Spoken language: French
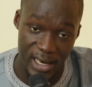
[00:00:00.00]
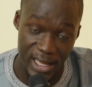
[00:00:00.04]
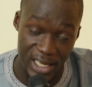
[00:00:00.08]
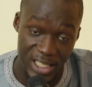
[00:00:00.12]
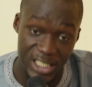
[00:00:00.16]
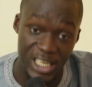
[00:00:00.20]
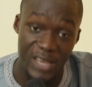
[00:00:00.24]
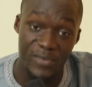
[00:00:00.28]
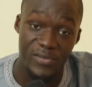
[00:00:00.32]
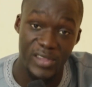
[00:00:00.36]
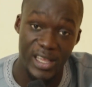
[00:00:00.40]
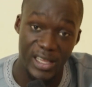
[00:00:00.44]

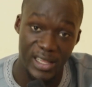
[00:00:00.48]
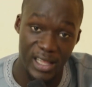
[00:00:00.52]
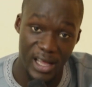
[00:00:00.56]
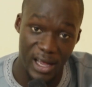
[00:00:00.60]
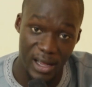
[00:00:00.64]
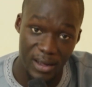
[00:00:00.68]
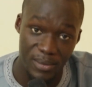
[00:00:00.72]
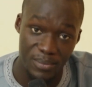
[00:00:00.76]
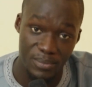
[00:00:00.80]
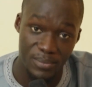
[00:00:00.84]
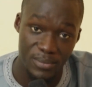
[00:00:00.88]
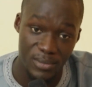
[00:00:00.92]
chefs
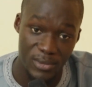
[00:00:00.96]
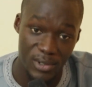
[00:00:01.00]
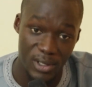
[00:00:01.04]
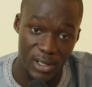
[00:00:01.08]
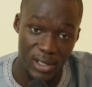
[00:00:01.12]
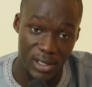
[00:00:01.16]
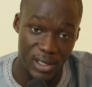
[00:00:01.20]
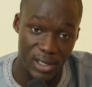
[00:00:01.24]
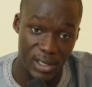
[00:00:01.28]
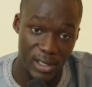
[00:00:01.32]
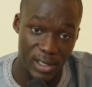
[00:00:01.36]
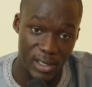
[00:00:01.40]
d'État
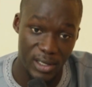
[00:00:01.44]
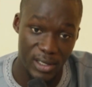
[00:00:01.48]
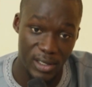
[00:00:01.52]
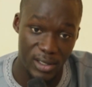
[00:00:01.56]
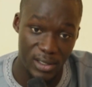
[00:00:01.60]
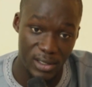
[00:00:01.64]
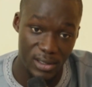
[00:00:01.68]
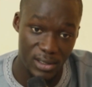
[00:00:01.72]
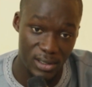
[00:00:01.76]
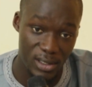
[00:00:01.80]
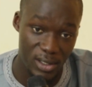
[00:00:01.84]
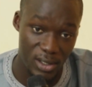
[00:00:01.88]
euh,
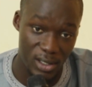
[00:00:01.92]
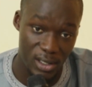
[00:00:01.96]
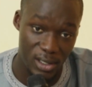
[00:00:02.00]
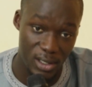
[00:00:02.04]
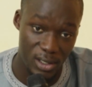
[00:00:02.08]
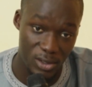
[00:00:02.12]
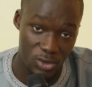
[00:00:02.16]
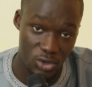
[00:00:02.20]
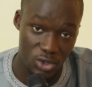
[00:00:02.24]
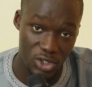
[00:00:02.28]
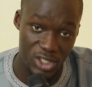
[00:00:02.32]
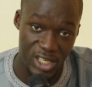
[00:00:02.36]

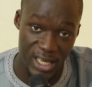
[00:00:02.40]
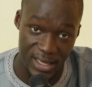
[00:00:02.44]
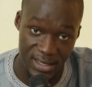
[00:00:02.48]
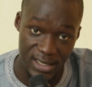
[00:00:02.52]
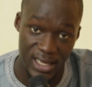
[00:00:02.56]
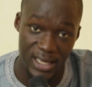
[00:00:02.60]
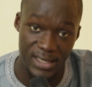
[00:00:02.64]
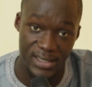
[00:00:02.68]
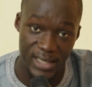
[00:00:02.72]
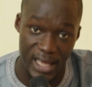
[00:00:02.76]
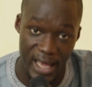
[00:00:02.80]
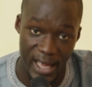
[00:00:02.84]
du
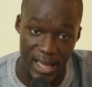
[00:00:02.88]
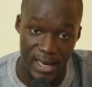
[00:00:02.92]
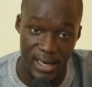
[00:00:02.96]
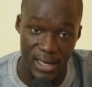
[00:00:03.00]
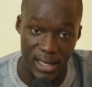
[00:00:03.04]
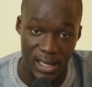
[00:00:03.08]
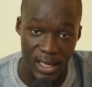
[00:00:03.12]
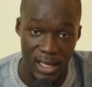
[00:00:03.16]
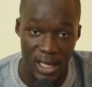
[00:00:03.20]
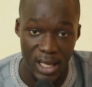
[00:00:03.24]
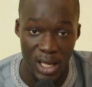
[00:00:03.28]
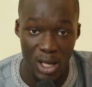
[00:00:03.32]
G5 Sahel
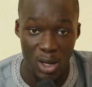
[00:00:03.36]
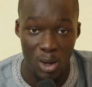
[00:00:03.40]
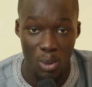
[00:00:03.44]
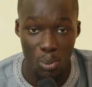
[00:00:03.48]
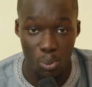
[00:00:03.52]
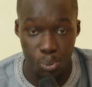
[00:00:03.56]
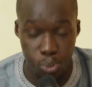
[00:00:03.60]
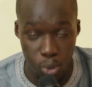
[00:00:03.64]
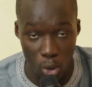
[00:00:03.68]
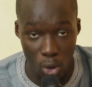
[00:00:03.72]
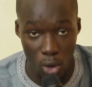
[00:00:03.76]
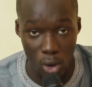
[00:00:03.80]

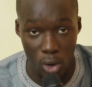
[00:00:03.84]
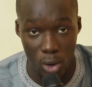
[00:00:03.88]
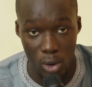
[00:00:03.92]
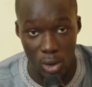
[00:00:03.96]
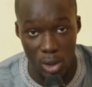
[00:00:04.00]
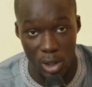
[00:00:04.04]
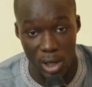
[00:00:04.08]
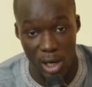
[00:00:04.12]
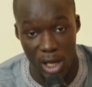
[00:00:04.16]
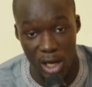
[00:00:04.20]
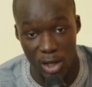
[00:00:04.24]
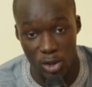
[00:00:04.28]
pour
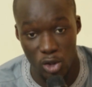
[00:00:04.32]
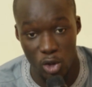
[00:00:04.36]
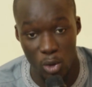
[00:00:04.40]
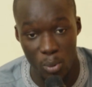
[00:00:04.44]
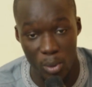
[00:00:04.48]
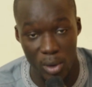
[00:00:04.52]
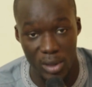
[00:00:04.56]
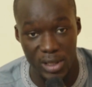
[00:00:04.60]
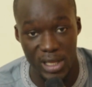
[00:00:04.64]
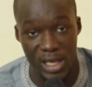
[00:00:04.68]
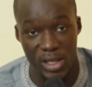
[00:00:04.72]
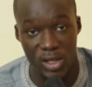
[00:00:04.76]
leur
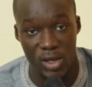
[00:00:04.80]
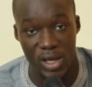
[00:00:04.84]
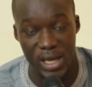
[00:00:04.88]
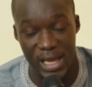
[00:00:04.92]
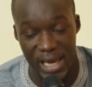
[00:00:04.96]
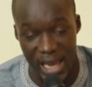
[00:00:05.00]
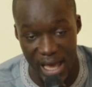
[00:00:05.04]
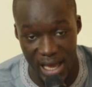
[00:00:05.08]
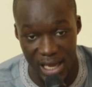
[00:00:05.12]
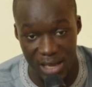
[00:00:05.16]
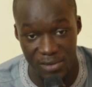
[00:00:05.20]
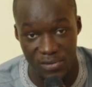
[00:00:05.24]
demander de
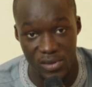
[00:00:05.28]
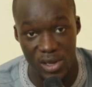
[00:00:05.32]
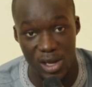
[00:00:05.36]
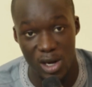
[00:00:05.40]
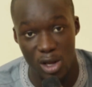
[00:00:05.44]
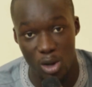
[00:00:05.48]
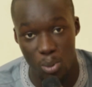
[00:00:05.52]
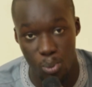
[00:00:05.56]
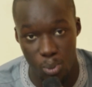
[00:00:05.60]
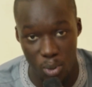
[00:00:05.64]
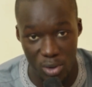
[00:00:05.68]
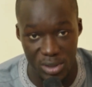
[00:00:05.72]
clarifier
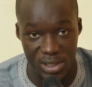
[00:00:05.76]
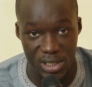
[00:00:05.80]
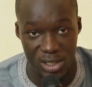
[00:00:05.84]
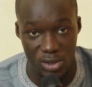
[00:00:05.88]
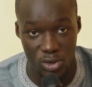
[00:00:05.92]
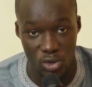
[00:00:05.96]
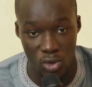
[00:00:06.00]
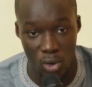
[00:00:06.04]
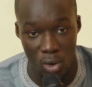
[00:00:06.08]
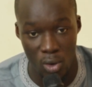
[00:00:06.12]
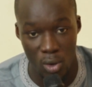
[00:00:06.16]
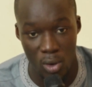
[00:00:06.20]
leur
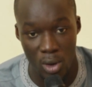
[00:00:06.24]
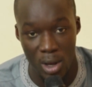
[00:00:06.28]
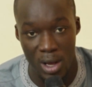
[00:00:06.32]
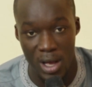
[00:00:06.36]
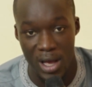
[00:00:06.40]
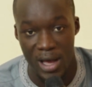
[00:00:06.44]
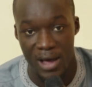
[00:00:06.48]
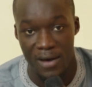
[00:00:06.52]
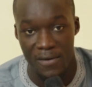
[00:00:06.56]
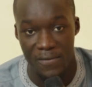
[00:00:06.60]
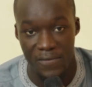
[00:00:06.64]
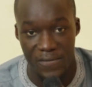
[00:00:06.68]
position
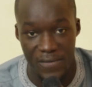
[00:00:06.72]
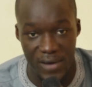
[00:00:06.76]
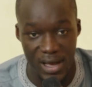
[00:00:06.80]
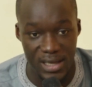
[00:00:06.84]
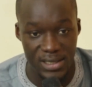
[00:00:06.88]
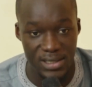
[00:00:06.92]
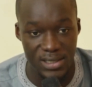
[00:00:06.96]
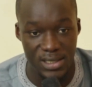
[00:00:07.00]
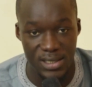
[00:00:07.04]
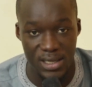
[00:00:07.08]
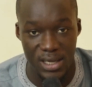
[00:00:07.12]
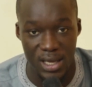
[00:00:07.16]

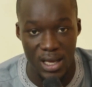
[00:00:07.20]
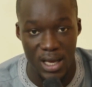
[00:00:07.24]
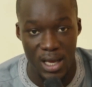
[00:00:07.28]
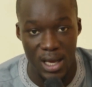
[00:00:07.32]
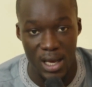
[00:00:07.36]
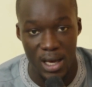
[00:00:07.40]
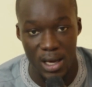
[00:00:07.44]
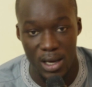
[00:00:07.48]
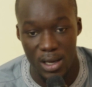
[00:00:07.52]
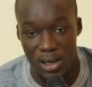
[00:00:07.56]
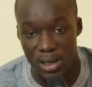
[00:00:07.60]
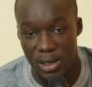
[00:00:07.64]
face
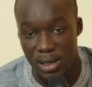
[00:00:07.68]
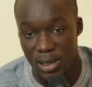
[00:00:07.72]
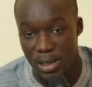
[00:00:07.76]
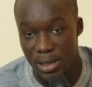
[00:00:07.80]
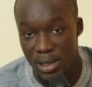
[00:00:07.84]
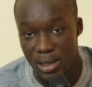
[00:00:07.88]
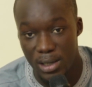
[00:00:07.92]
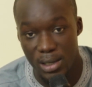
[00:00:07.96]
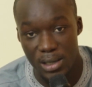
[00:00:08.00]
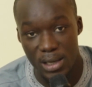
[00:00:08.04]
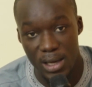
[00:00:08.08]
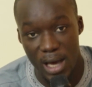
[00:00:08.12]

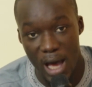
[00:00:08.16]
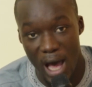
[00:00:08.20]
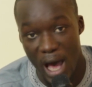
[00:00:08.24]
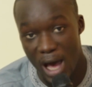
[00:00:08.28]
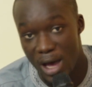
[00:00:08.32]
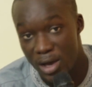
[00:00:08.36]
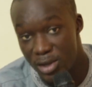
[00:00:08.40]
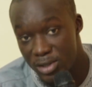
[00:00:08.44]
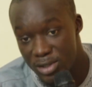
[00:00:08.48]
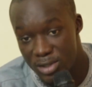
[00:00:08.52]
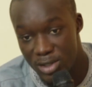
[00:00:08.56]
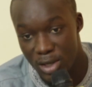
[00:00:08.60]

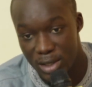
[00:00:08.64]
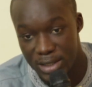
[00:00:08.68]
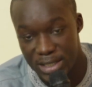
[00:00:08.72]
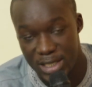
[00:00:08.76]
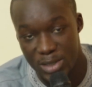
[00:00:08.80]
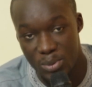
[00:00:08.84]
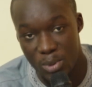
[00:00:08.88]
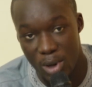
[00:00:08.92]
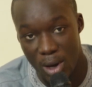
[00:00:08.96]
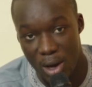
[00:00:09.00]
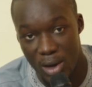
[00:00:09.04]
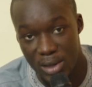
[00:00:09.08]
à un
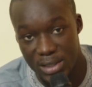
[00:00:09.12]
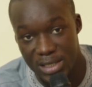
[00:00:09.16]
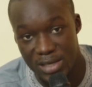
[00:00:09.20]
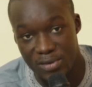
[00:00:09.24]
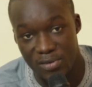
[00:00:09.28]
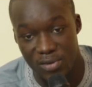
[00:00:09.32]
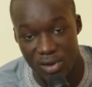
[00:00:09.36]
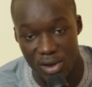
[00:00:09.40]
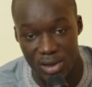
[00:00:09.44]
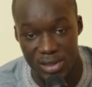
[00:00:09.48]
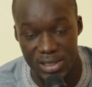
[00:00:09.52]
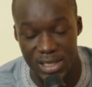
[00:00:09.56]
sentiment
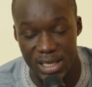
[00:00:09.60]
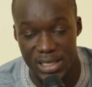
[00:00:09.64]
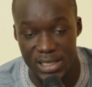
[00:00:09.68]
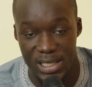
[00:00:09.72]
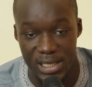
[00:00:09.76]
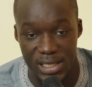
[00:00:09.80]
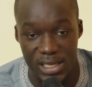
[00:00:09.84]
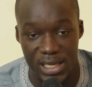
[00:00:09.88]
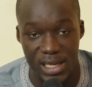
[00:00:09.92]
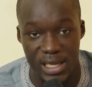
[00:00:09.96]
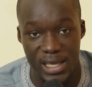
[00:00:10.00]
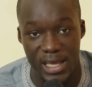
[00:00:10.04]
anti-français,
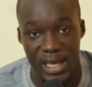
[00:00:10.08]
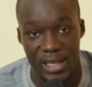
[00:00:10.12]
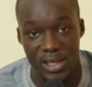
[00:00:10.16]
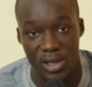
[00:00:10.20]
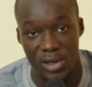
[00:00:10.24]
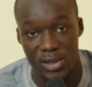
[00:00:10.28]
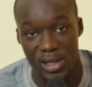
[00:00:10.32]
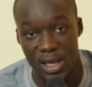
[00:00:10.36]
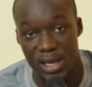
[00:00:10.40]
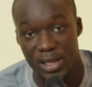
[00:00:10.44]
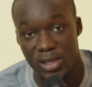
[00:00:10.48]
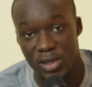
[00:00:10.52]
dit-il, qui est
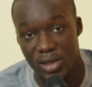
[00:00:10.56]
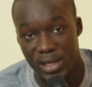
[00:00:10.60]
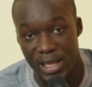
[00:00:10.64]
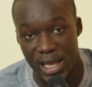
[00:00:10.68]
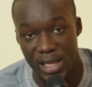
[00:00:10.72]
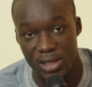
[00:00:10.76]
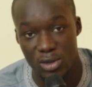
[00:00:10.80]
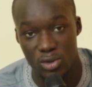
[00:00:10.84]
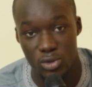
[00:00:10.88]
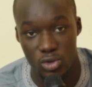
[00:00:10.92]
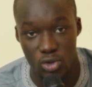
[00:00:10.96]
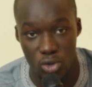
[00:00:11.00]
en train de
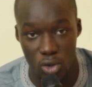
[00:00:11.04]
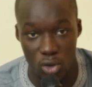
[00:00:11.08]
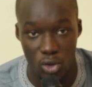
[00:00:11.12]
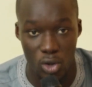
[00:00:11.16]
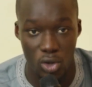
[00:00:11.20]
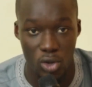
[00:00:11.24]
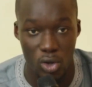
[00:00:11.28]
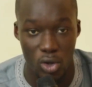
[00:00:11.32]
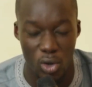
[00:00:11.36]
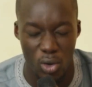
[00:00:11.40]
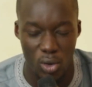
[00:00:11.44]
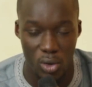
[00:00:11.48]
naître sur
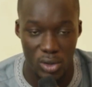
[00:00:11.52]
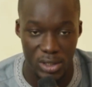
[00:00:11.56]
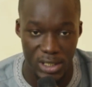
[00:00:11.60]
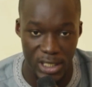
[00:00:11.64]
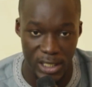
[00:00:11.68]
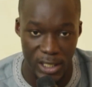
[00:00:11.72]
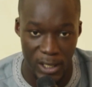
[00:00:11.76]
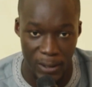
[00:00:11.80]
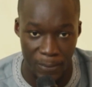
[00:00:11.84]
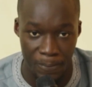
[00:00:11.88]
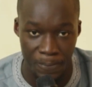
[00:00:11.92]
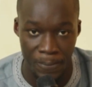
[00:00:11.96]
notre
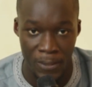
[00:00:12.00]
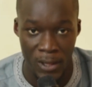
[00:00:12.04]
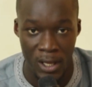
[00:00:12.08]
continent.